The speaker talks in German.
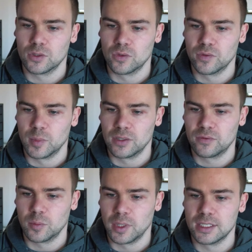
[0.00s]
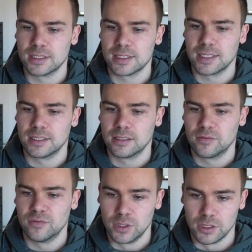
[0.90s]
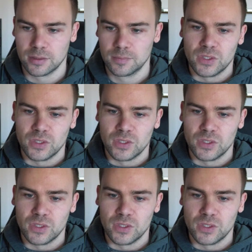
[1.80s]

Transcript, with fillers: November vorbei sein wird.